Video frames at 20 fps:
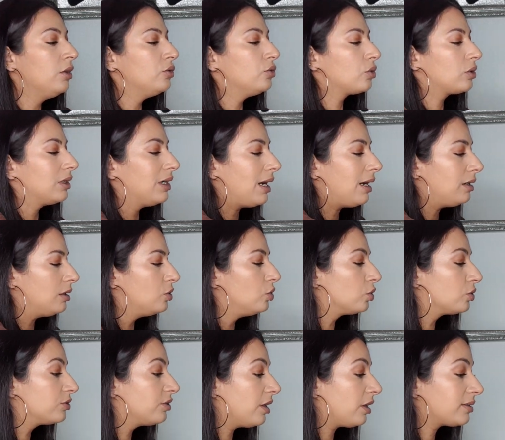Donc là,
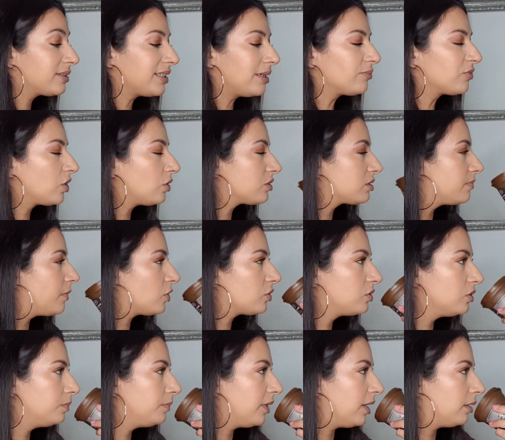l'odeur, ça ne me
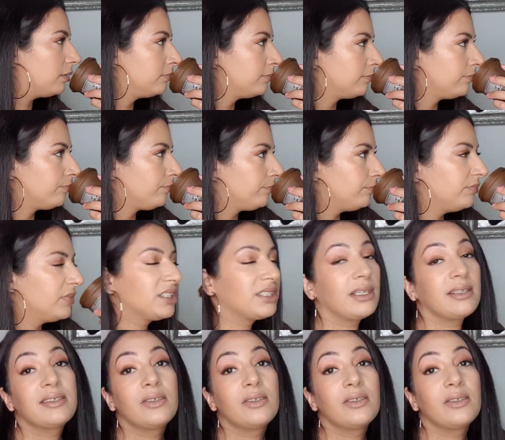transporte pas, mais ça